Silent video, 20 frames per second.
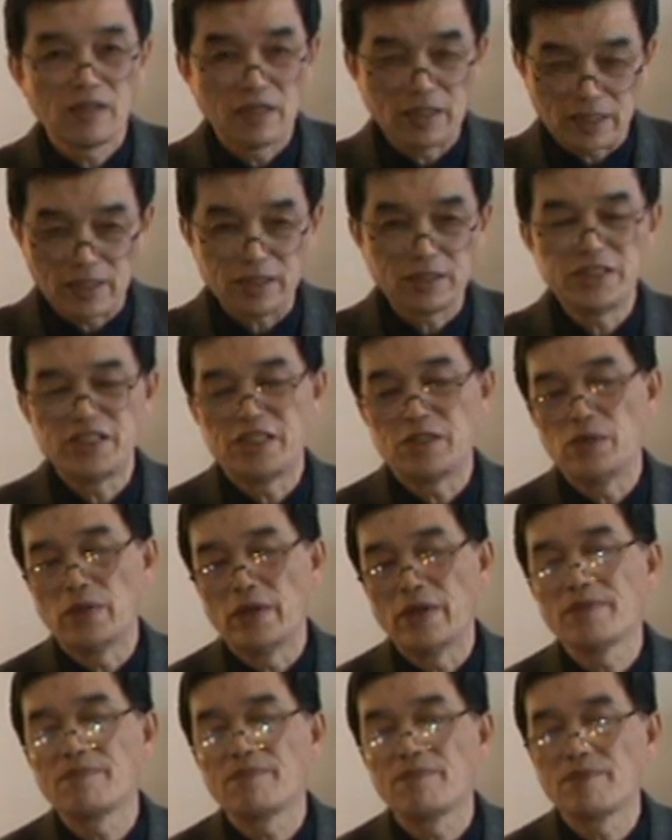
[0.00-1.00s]
一个起
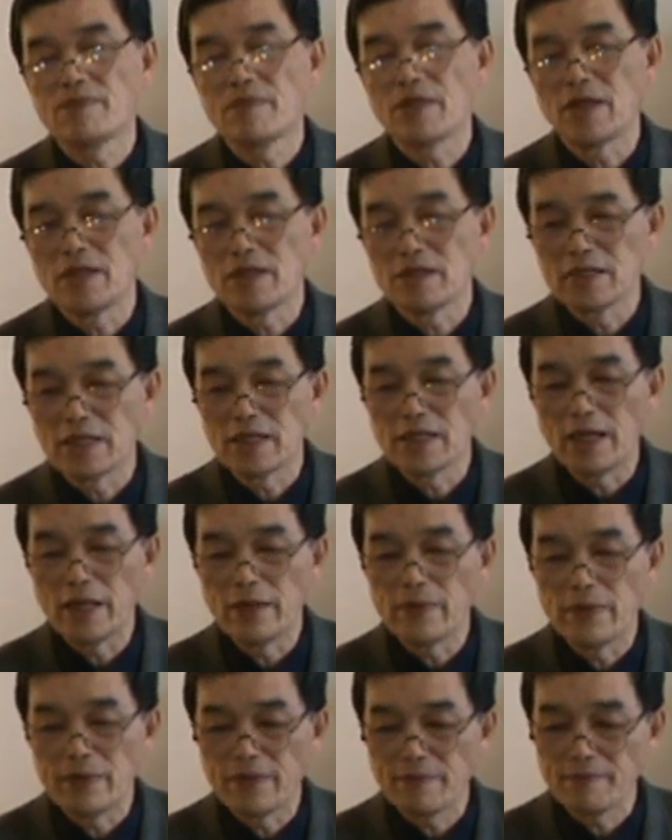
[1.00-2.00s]
源啊，这样来
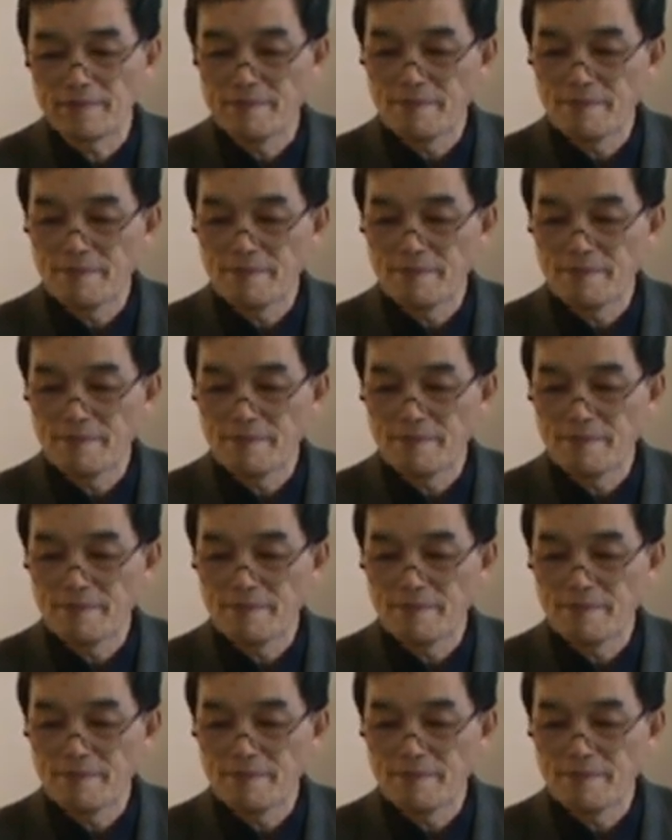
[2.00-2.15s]
源。